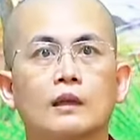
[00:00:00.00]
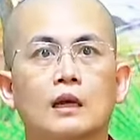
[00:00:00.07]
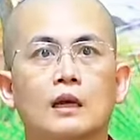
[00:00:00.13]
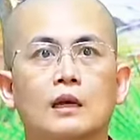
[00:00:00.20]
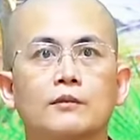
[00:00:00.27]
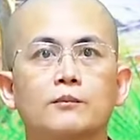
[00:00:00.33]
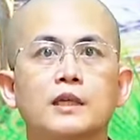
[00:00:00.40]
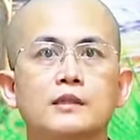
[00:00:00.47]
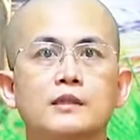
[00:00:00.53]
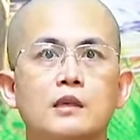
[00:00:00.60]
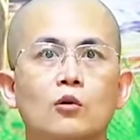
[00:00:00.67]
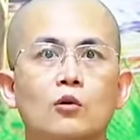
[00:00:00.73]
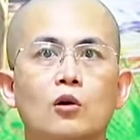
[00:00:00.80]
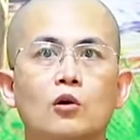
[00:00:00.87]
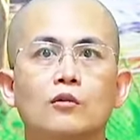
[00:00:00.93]
à, biết
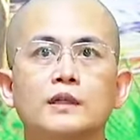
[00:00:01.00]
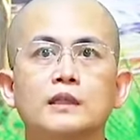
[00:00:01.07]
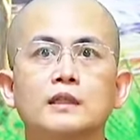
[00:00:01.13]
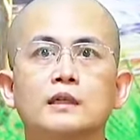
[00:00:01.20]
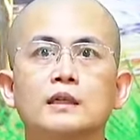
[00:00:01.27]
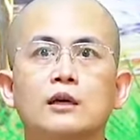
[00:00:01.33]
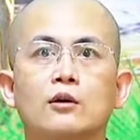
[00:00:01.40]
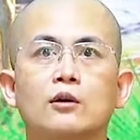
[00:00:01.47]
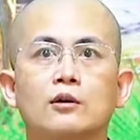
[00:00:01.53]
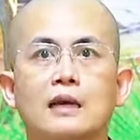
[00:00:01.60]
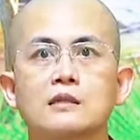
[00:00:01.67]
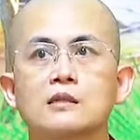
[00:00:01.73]
xấu hổ với những điều đáng